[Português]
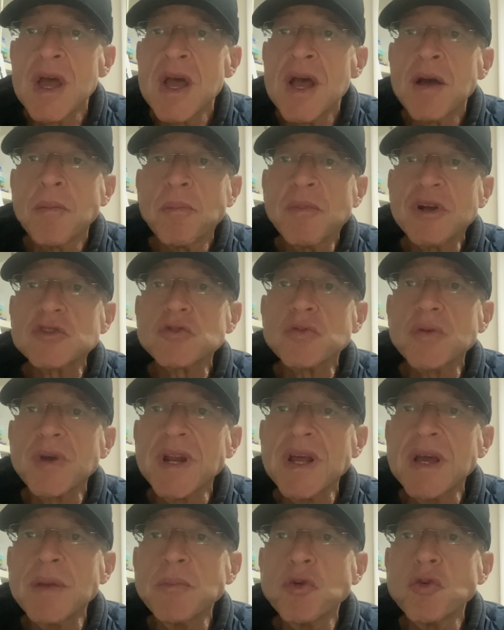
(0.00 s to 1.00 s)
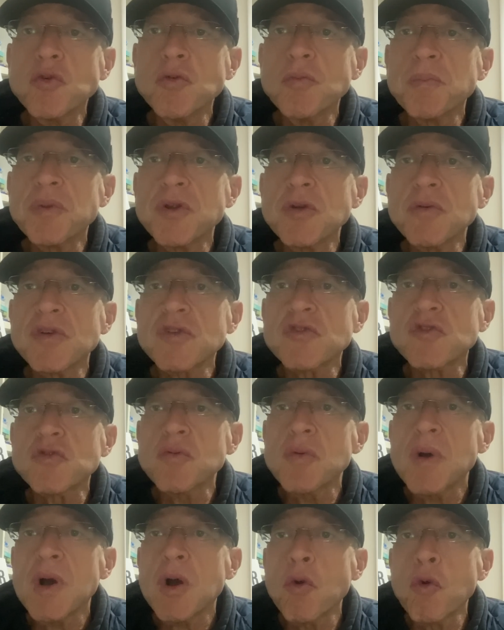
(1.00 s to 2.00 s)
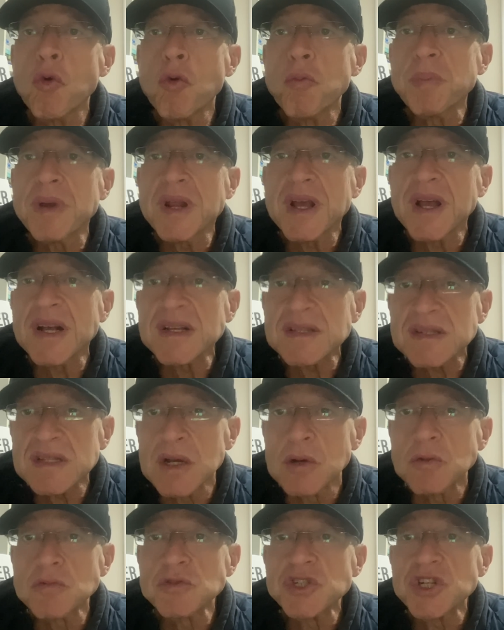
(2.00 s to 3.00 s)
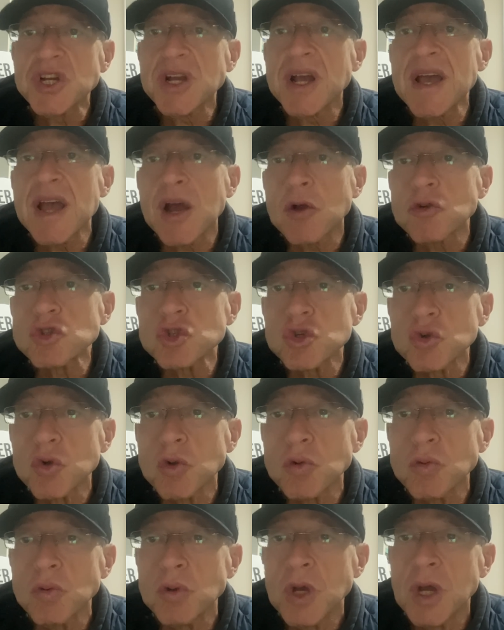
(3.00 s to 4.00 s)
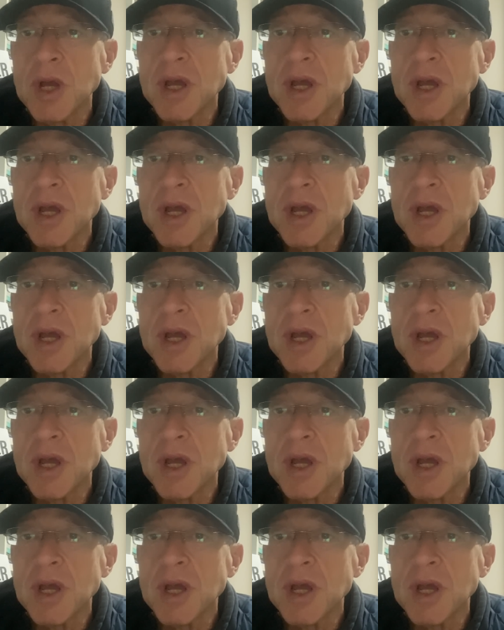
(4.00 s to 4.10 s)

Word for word: mas o Grêmio cumpriu a sua obrigação de ganhar o jogo.